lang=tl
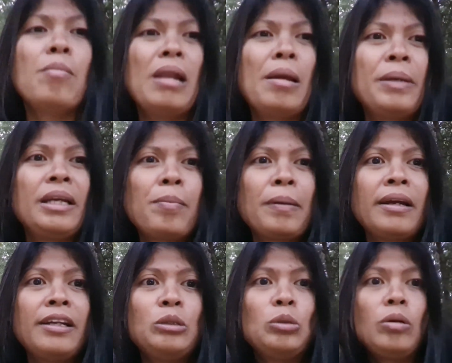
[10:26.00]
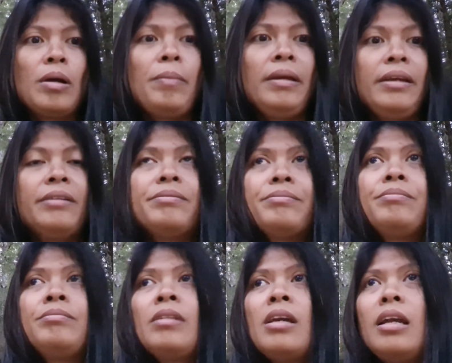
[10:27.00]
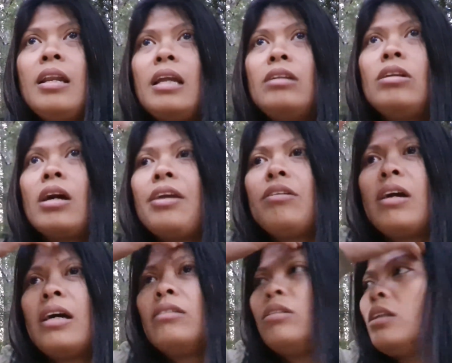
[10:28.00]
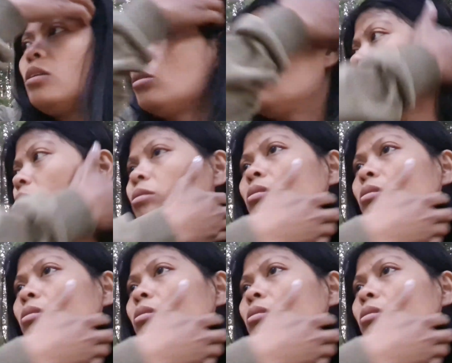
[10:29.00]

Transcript: malamig kapag ganitong gabi lalo na ngayong araw na to